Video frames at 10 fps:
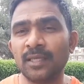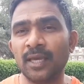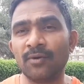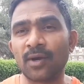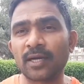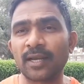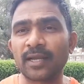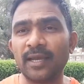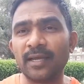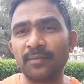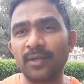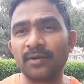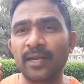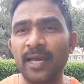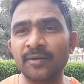ఏ ఒక్కరికైనా మీరు
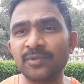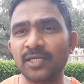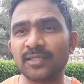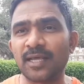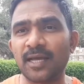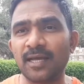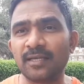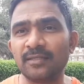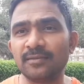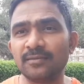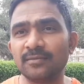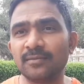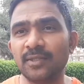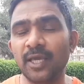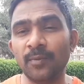న్యాయం చేశారా
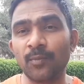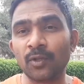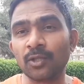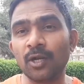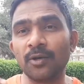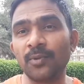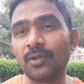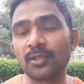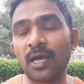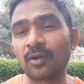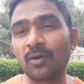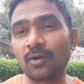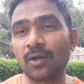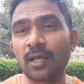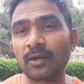ఏ బొందలో మీరు దాంకొని
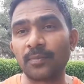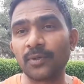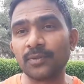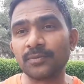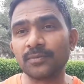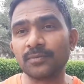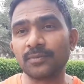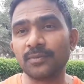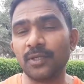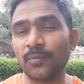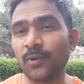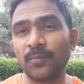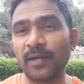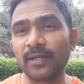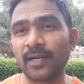ఉన్నారు అప్పుడు ఎప్పుడూ
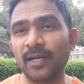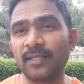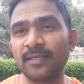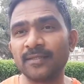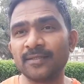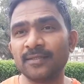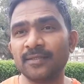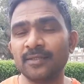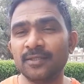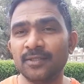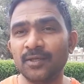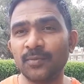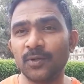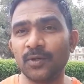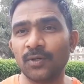బయటికి రాలేదు
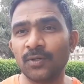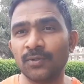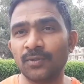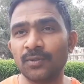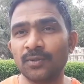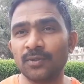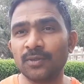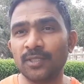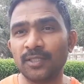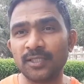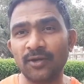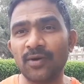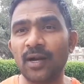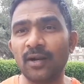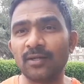ఇప్పుడు
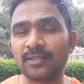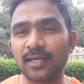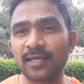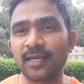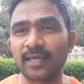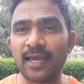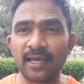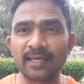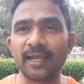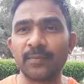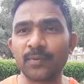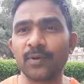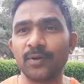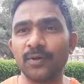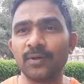విజయవాడలో జరిగిన గ్యాంగ్
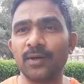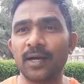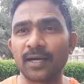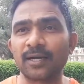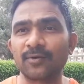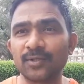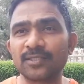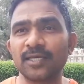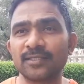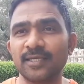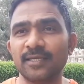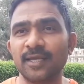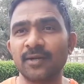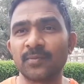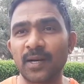రేప్కు అక్కడికి వచ్చేసి
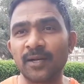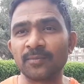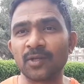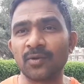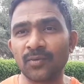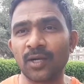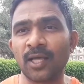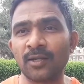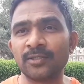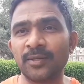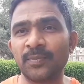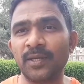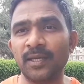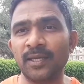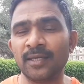నేను ప్రాణంతో ఉన్నానని
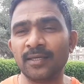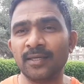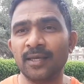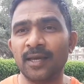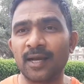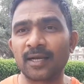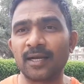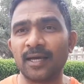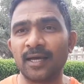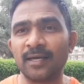చెప్పి అక్కడ